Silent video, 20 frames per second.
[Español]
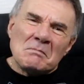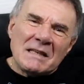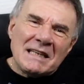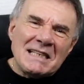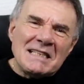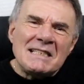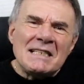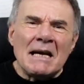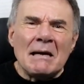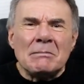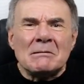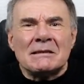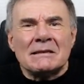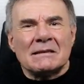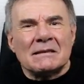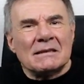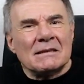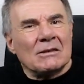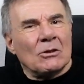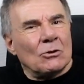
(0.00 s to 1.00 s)

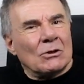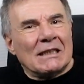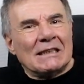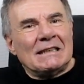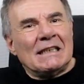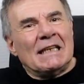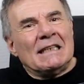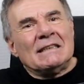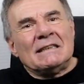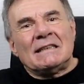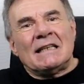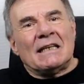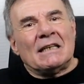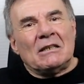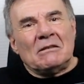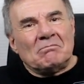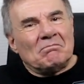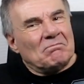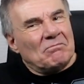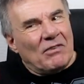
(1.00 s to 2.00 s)
Quizás con
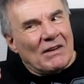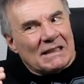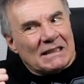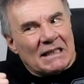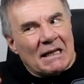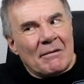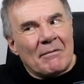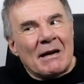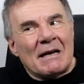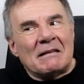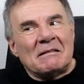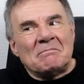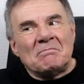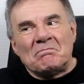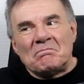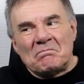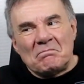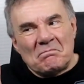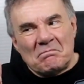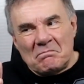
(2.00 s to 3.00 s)
Atlanta
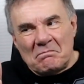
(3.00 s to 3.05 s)
faltaban